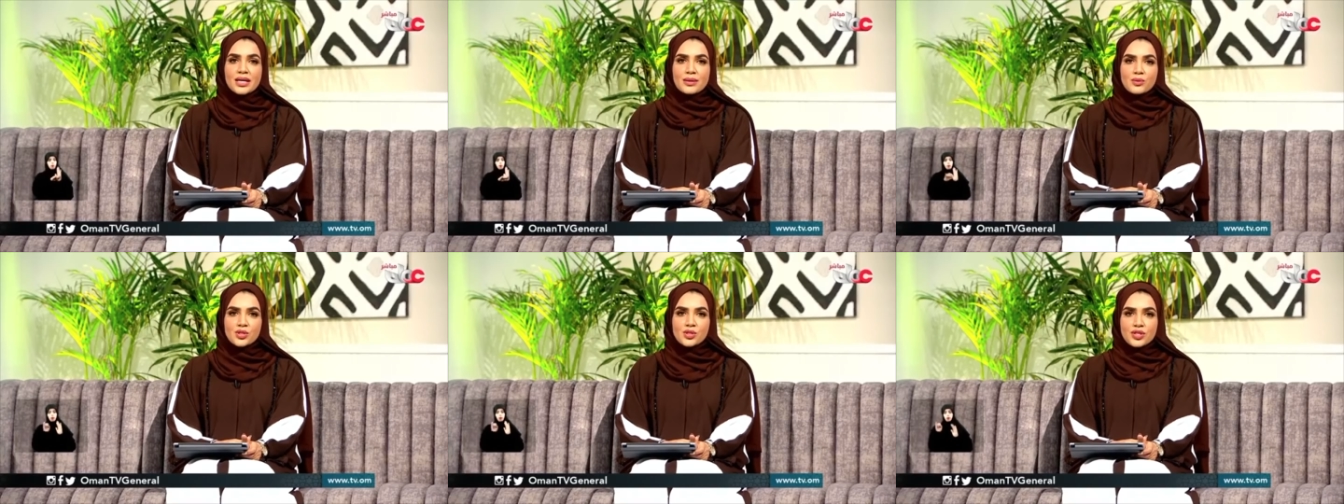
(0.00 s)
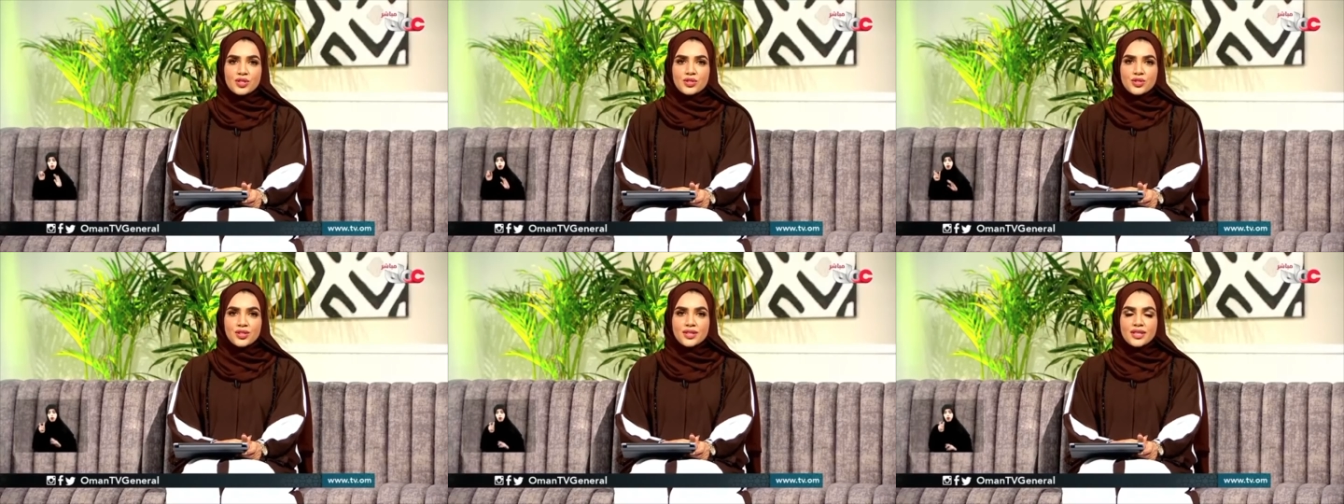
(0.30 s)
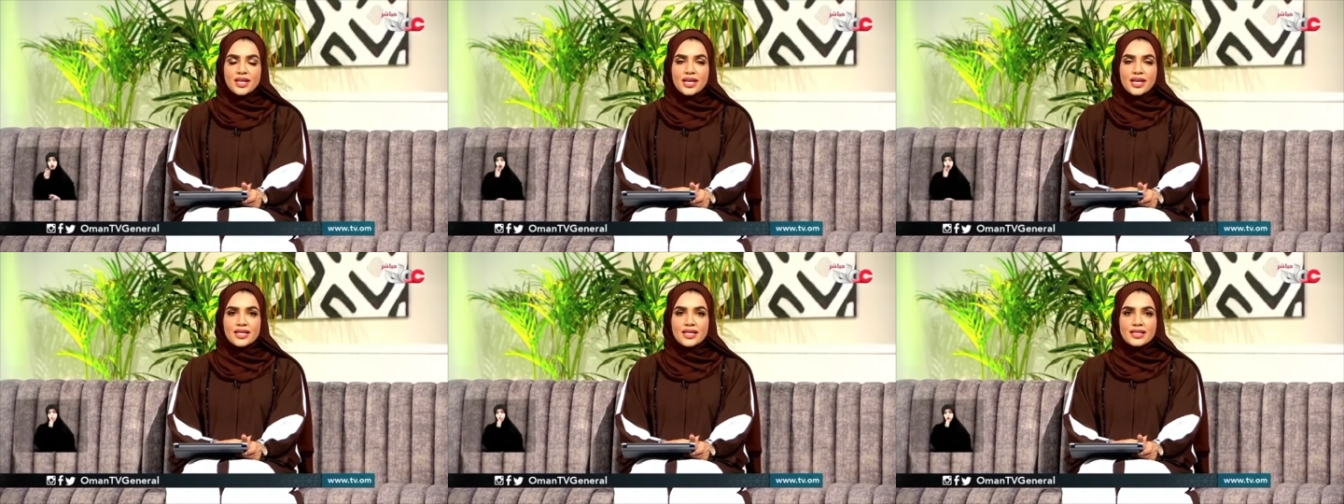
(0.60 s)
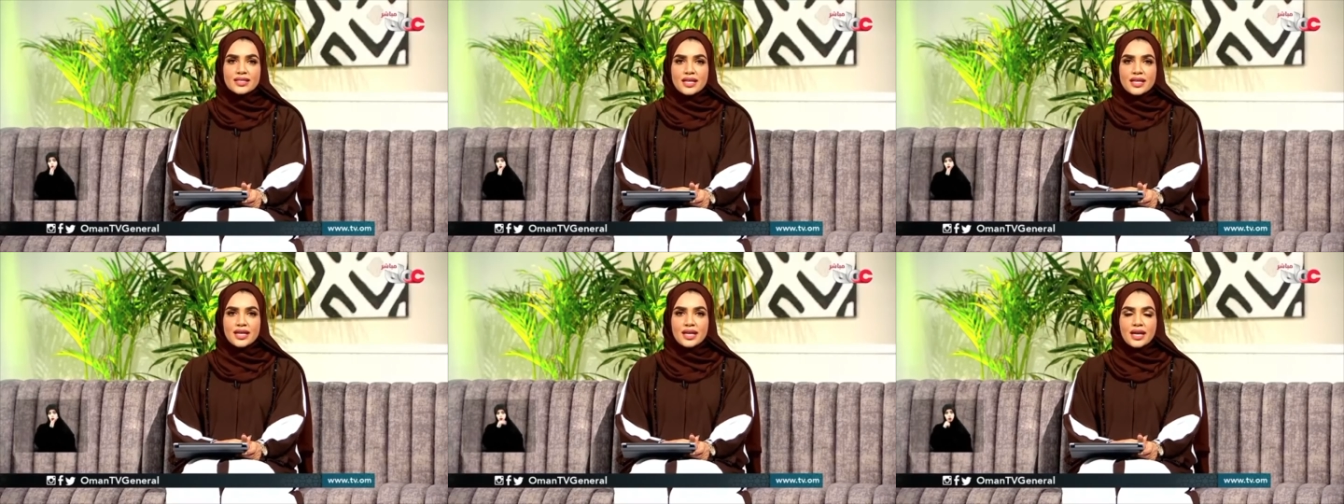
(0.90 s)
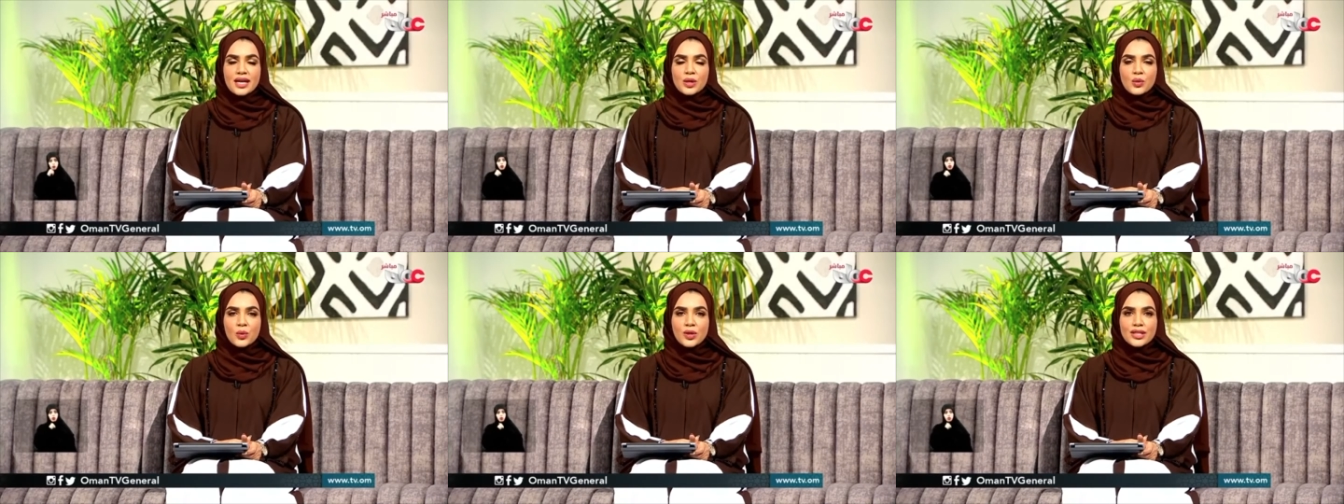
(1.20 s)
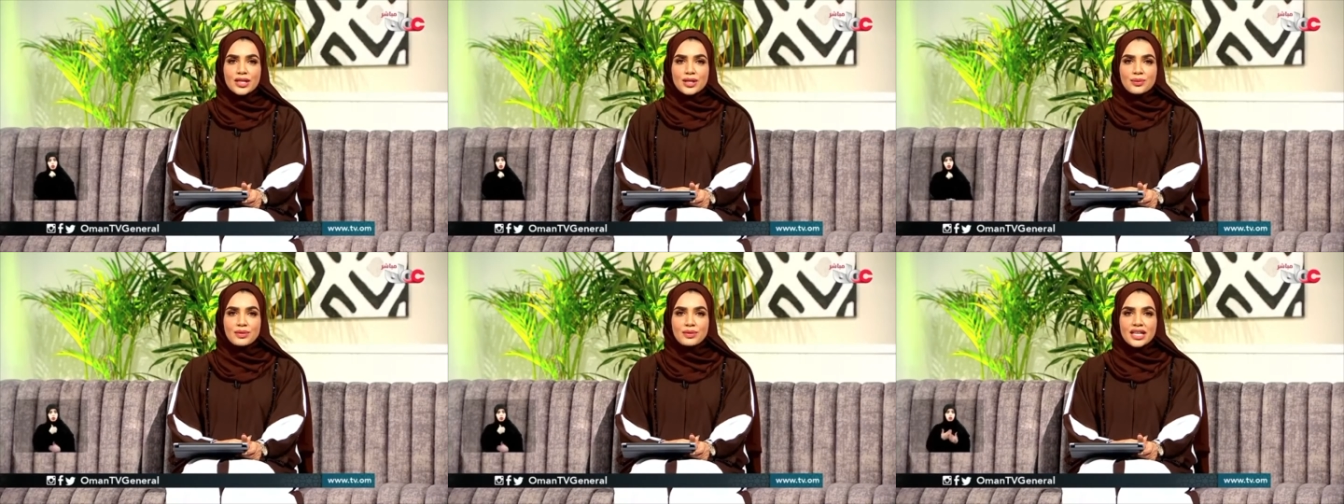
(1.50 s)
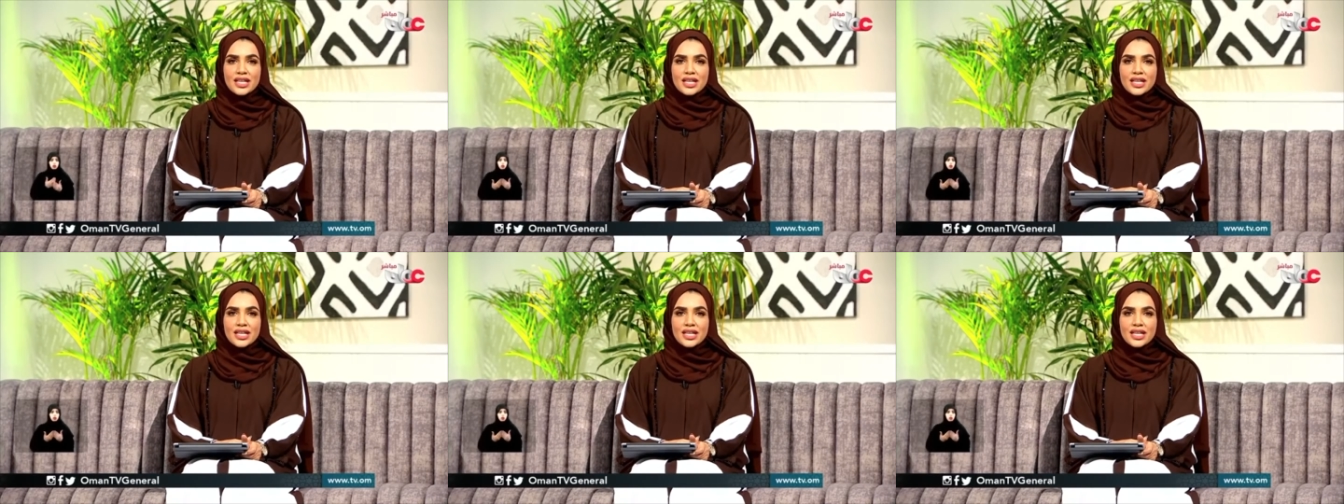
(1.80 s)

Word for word: مستجدات آه، الوطن من